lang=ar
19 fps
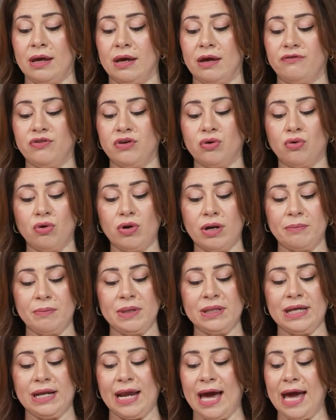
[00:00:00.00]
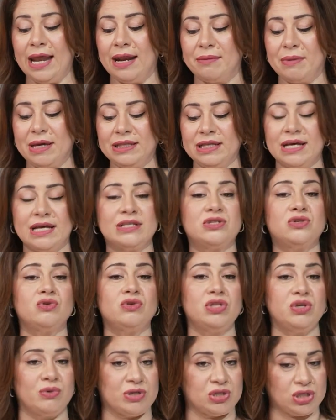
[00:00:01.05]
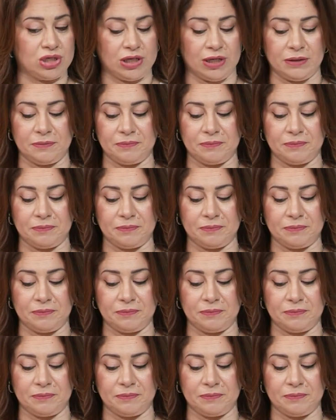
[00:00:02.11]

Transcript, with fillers: في كل من العالمين السني والشيعي